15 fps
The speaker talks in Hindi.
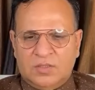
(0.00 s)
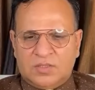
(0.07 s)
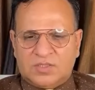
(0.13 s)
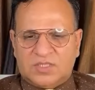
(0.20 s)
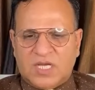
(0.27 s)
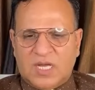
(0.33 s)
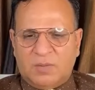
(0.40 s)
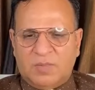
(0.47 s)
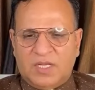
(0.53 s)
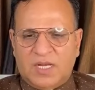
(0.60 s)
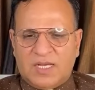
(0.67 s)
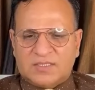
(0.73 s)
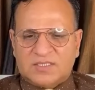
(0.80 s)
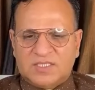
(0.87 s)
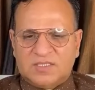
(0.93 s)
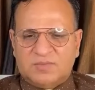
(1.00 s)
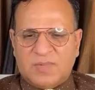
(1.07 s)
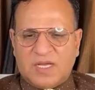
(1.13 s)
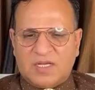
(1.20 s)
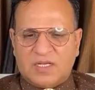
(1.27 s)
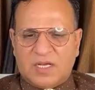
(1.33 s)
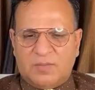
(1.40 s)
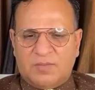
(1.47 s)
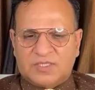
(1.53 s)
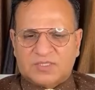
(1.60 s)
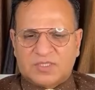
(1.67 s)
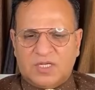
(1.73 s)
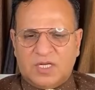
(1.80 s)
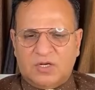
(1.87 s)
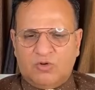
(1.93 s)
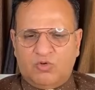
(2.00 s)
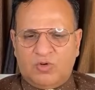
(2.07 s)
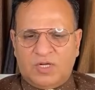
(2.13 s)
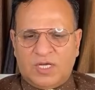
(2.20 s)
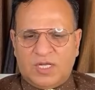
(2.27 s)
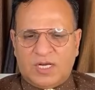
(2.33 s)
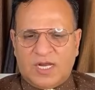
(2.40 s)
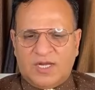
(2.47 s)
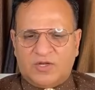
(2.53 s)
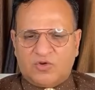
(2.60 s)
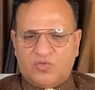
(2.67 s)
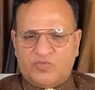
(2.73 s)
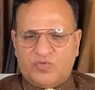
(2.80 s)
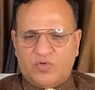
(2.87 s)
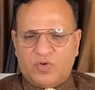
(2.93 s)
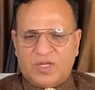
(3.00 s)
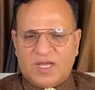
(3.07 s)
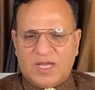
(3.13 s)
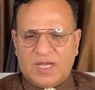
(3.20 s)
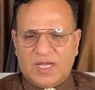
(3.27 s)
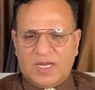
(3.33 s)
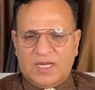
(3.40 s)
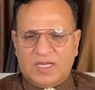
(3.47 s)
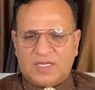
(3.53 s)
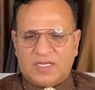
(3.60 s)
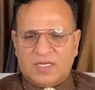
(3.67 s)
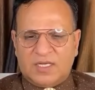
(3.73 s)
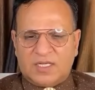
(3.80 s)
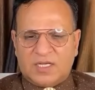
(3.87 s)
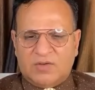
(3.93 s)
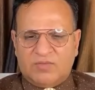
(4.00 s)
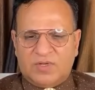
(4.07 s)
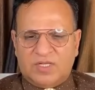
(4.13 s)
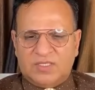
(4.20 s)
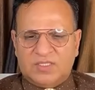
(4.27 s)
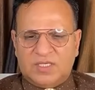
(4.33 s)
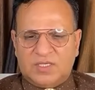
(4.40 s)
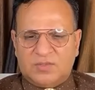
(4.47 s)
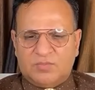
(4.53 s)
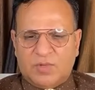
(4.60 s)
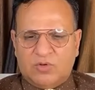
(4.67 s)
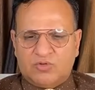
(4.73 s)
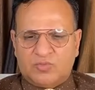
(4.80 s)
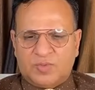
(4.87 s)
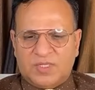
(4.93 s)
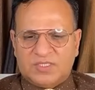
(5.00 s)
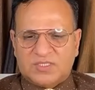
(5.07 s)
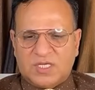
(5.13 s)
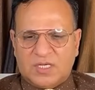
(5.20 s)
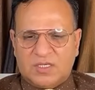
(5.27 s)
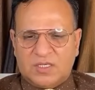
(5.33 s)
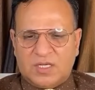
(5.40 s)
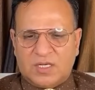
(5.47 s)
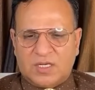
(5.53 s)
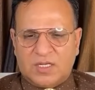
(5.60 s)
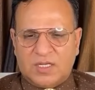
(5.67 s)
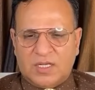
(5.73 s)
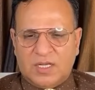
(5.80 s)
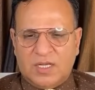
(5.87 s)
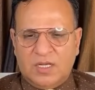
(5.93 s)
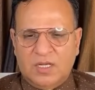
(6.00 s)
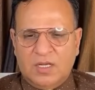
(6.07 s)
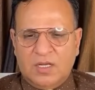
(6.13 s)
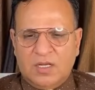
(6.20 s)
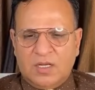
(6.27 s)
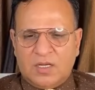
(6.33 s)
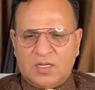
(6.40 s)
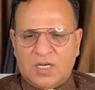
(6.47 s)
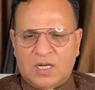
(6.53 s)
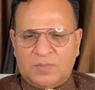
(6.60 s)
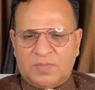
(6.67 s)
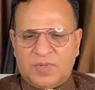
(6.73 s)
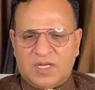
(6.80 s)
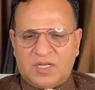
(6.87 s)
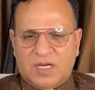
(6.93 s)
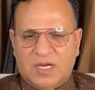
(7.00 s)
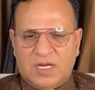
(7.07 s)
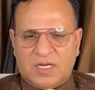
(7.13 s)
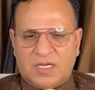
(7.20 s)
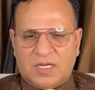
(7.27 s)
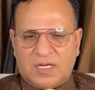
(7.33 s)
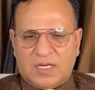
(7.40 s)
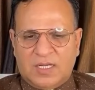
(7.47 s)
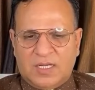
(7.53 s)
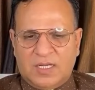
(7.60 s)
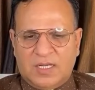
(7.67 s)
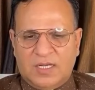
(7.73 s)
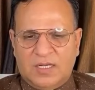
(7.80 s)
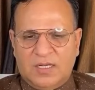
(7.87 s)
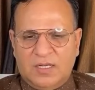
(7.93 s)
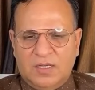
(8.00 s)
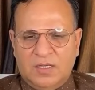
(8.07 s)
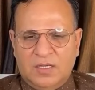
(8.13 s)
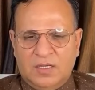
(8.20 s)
सर मेरा एक्सिस बैंक का पर्सनल लोन है राइट ऑफ हो गया है लेकिन रिकवरी एजेंट बहुत परेशान कर रहे हैं घर पे कॉल कर रहे हैं